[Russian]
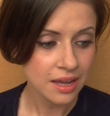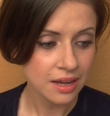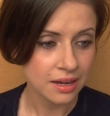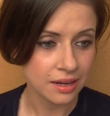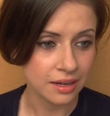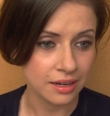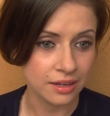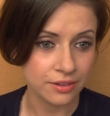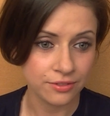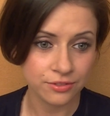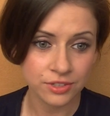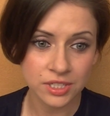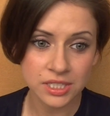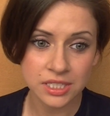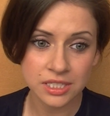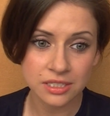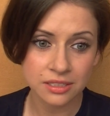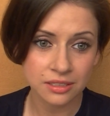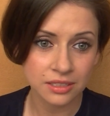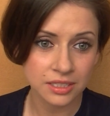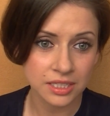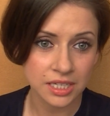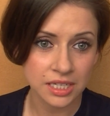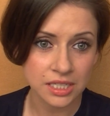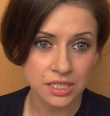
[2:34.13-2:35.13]
А,
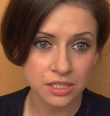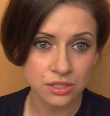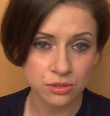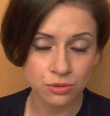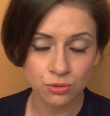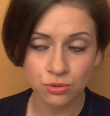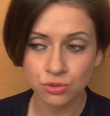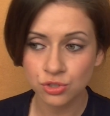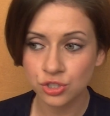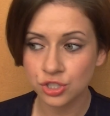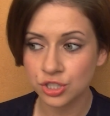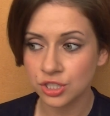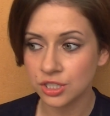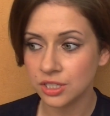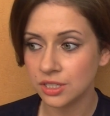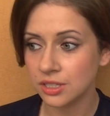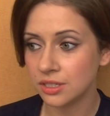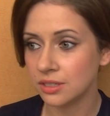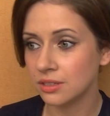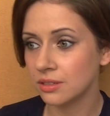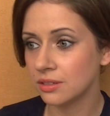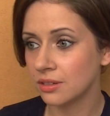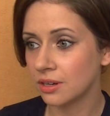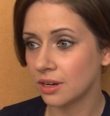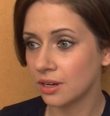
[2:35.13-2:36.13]
видела я
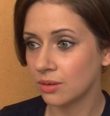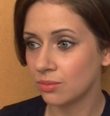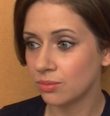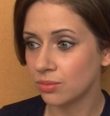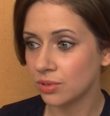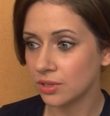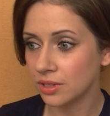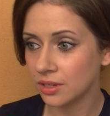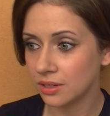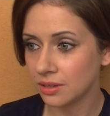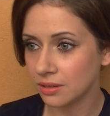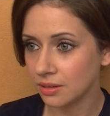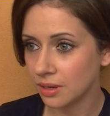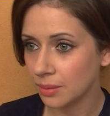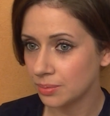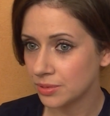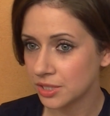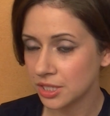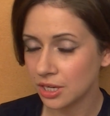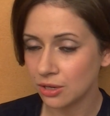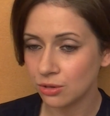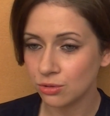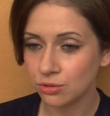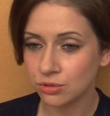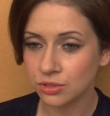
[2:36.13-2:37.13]
случаи как бы
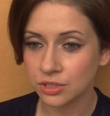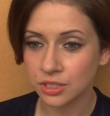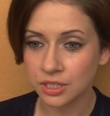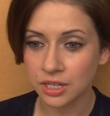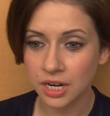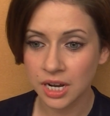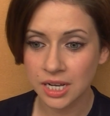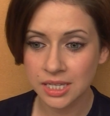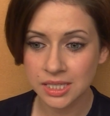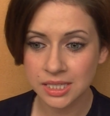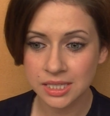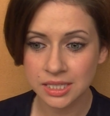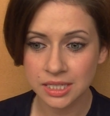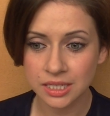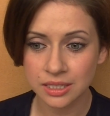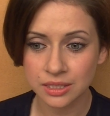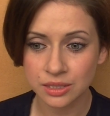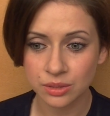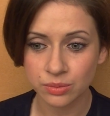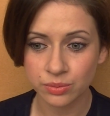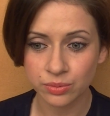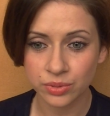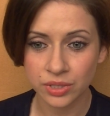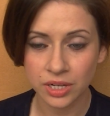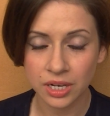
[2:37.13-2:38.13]
абсолютно разные,
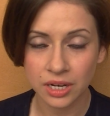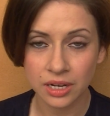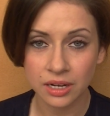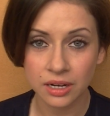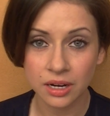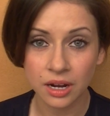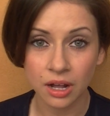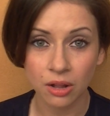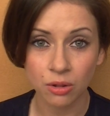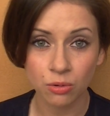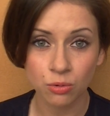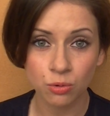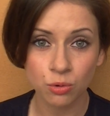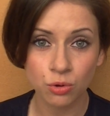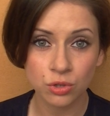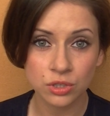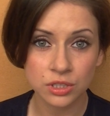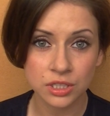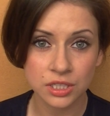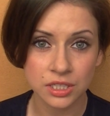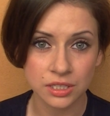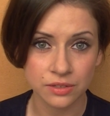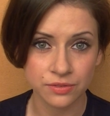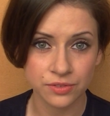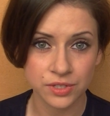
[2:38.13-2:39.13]
это были
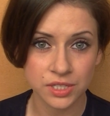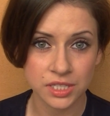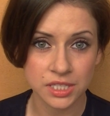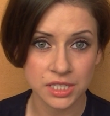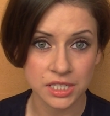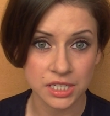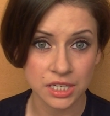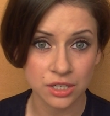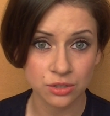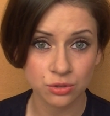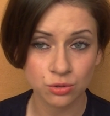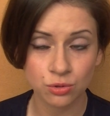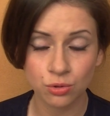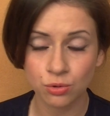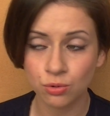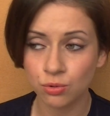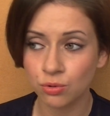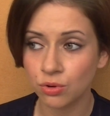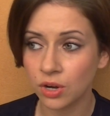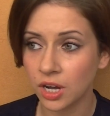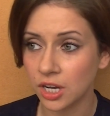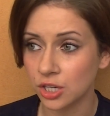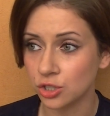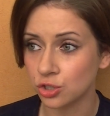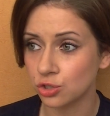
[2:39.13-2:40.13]
колготки в
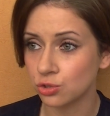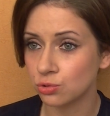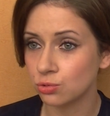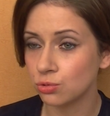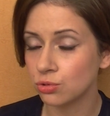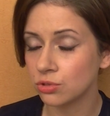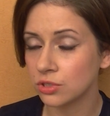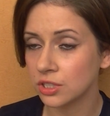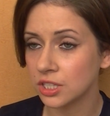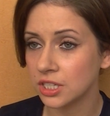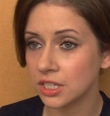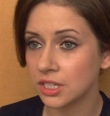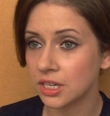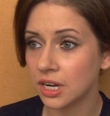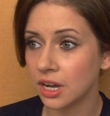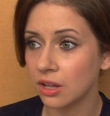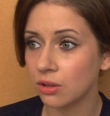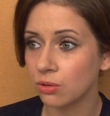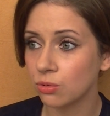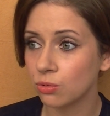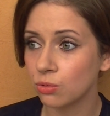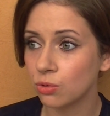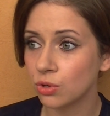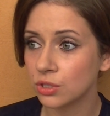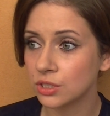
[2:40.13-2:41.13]
сетку, ажурные
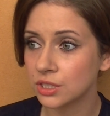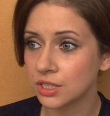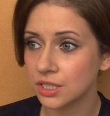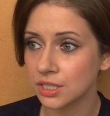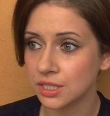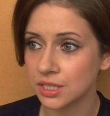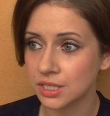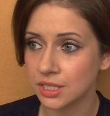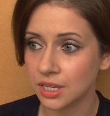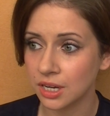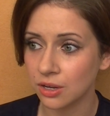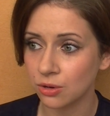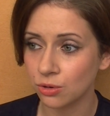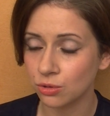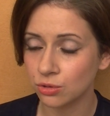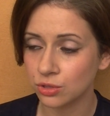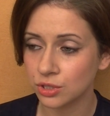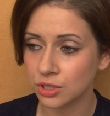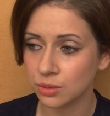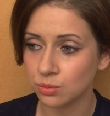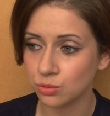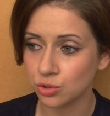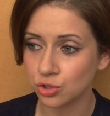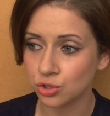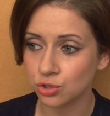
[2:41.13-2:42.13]
колготки с
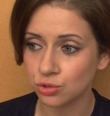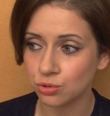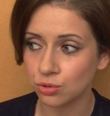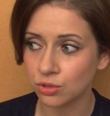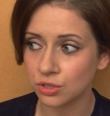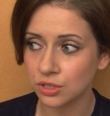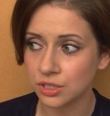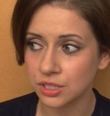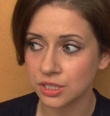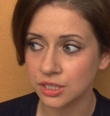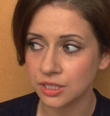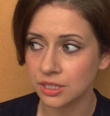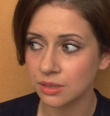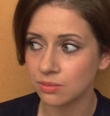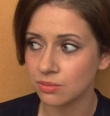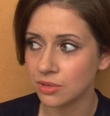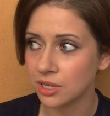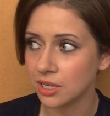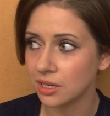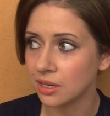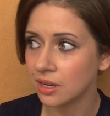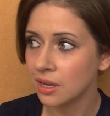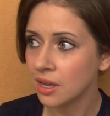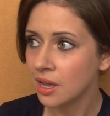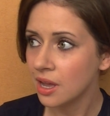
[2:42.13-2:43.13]
короткими
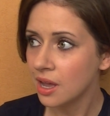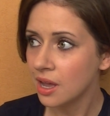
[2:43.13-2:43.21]
шортиками,